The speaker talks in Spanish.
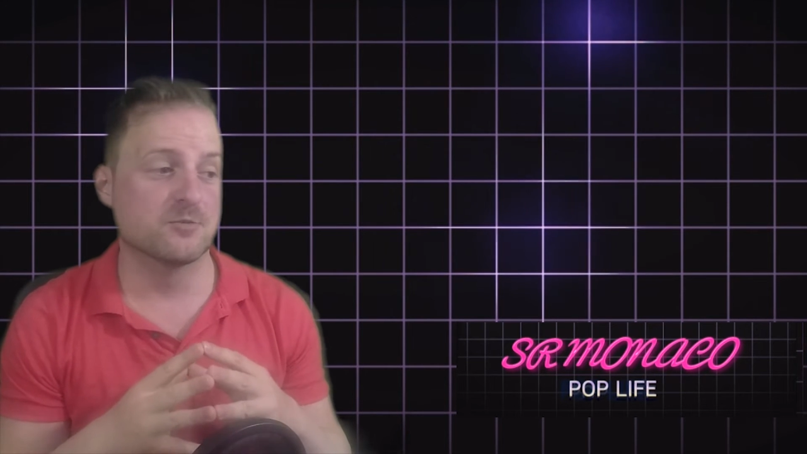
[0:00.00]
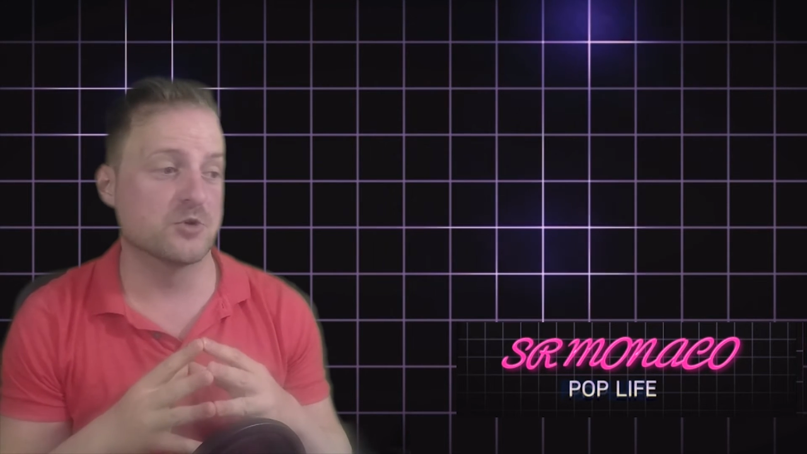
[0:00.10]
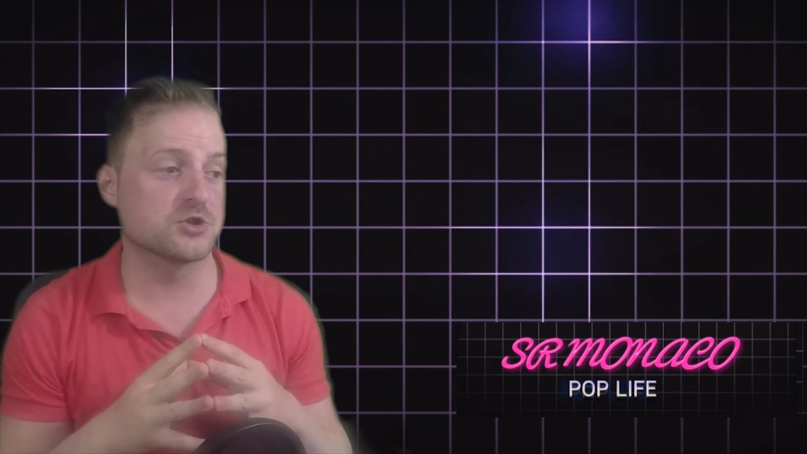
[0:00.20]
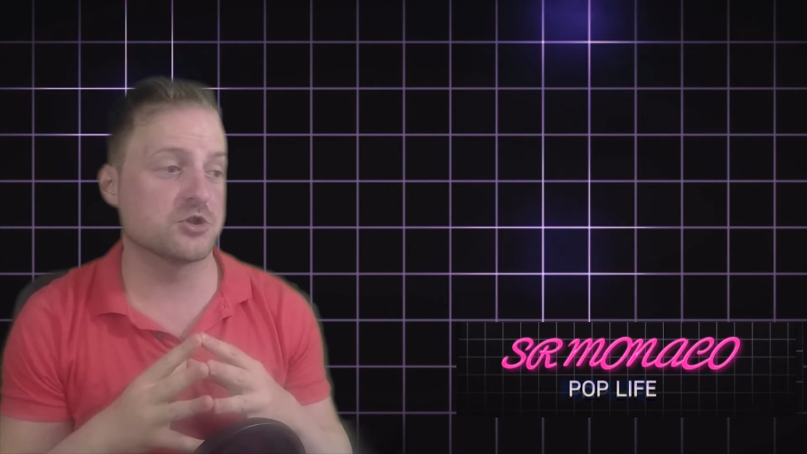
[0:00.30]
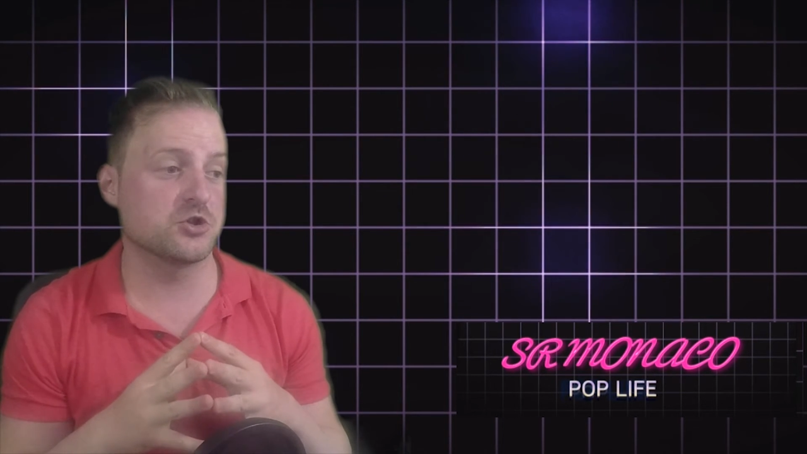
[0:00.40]

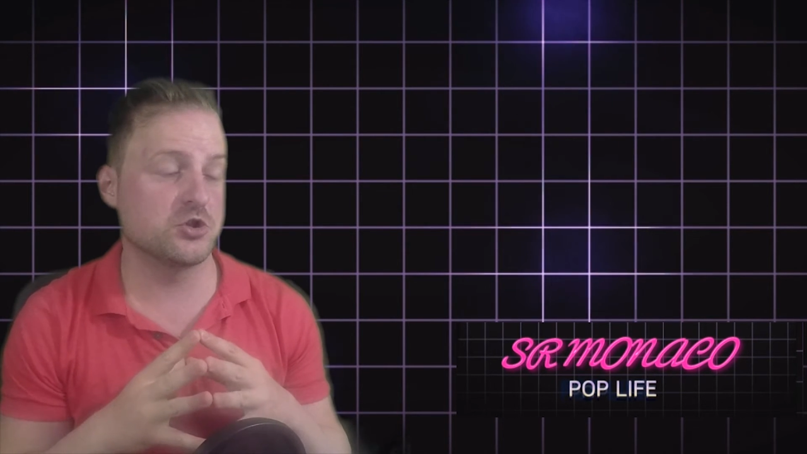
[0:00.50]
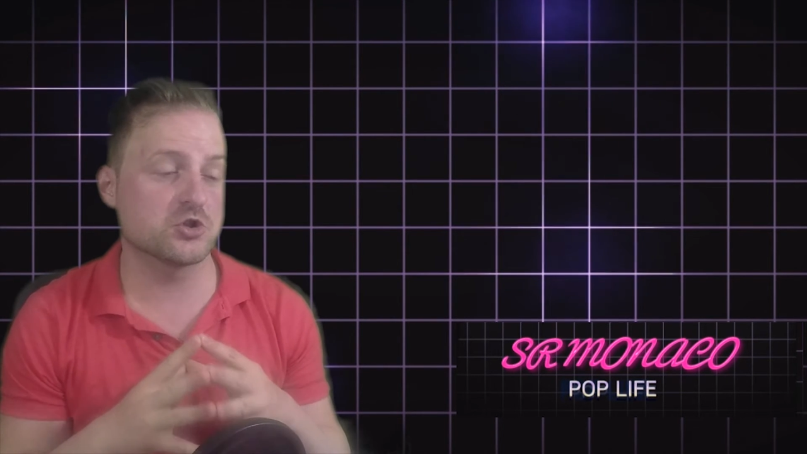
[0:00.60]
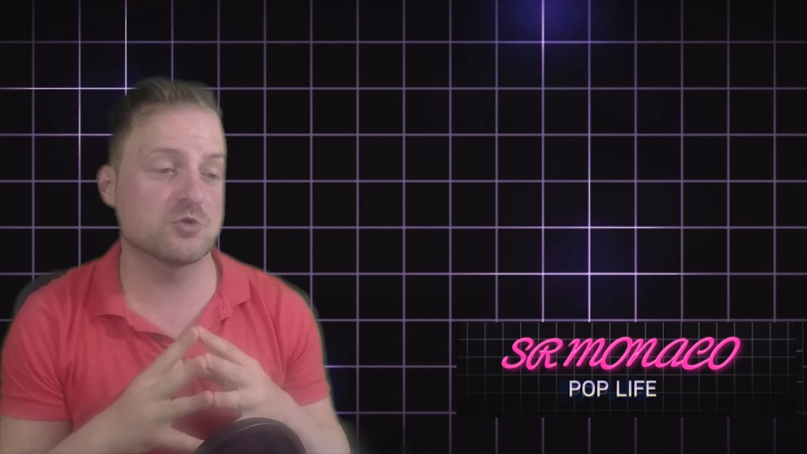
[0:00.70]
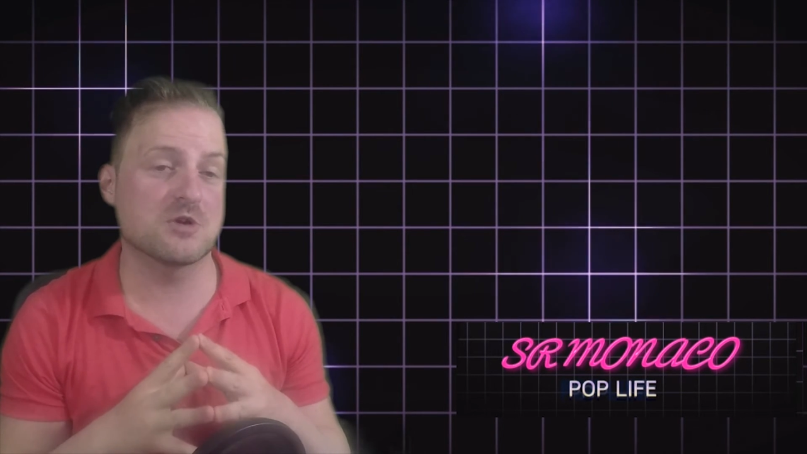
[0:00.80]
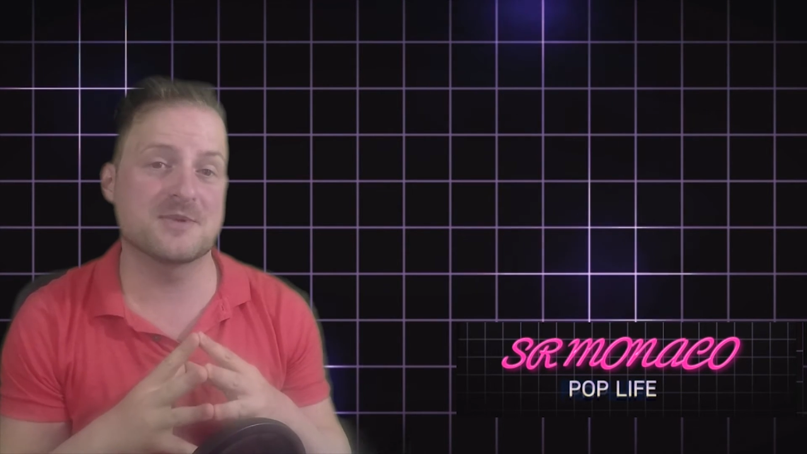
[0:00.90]
pues yo
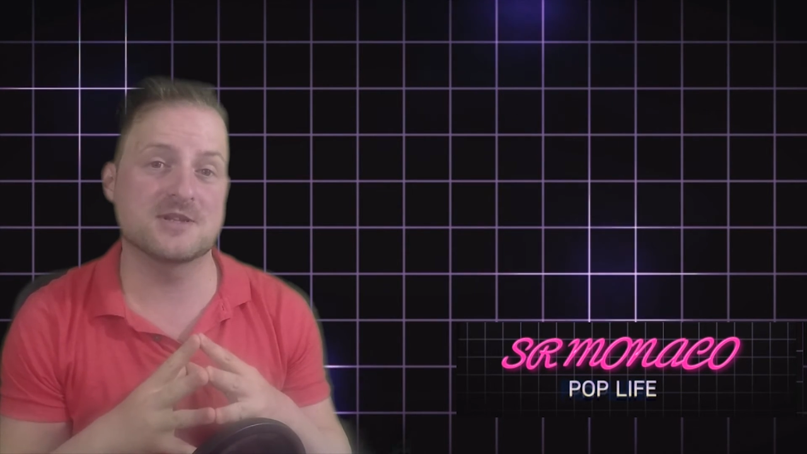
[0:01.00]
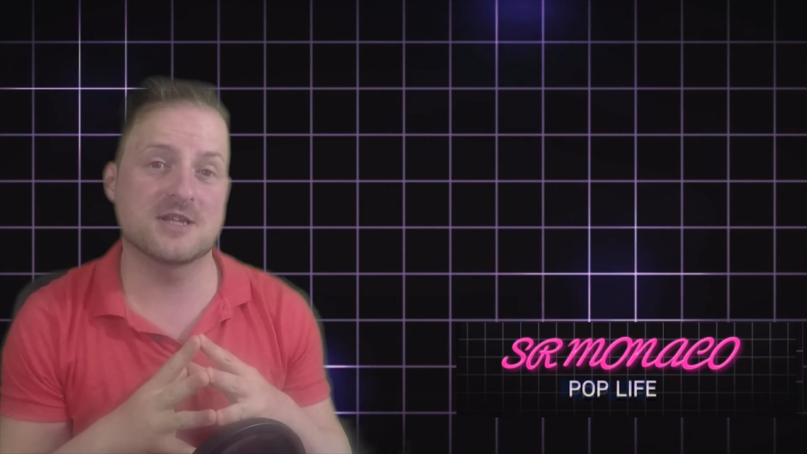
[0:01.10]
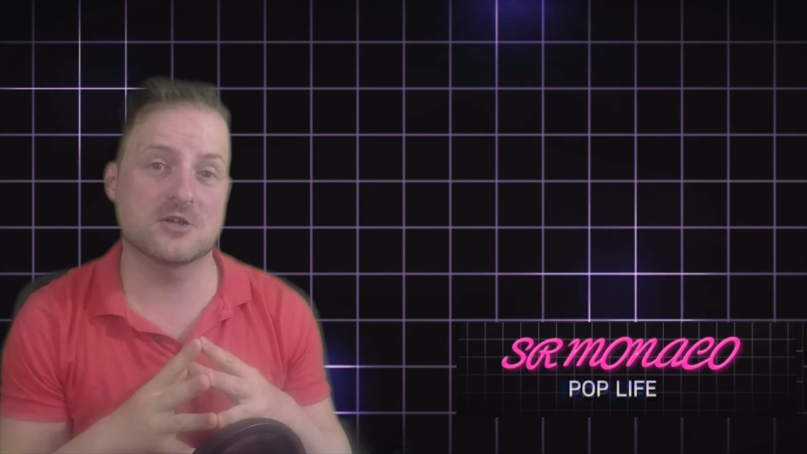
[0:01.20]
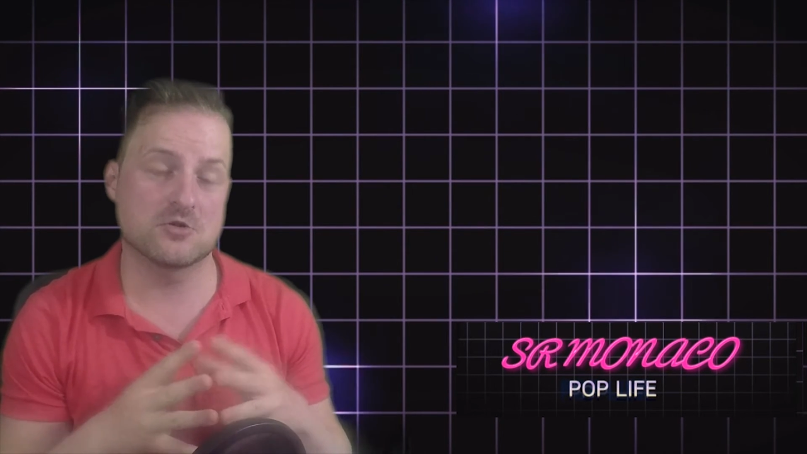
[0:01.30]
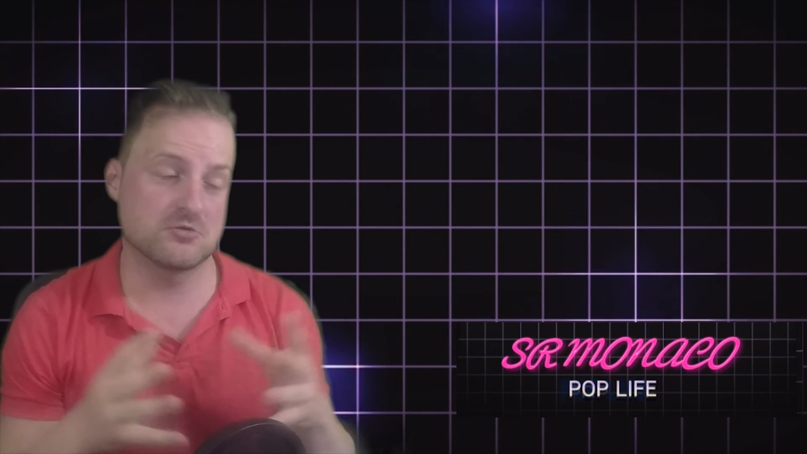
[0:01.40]

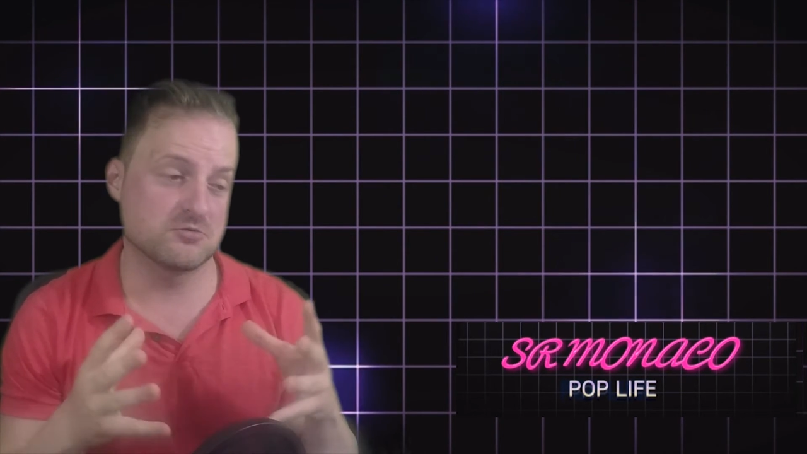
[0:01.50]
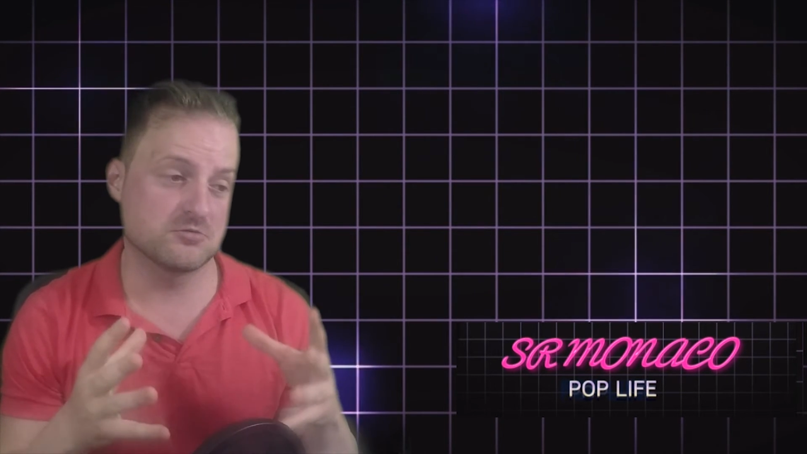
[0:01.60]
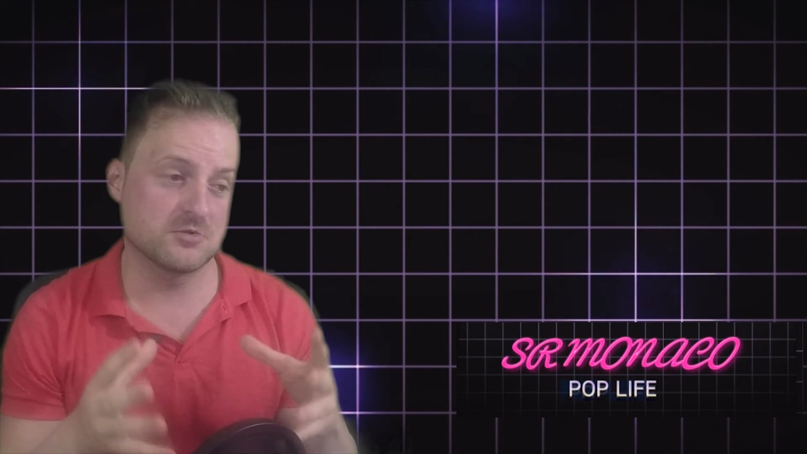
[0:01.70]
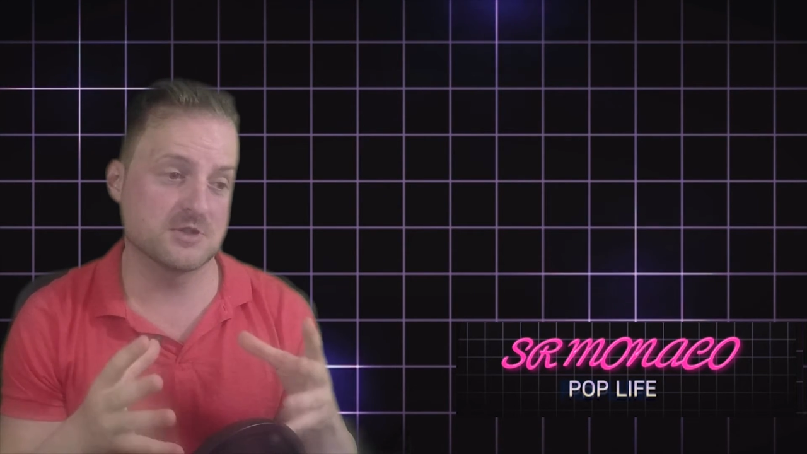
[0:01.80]
seguramente con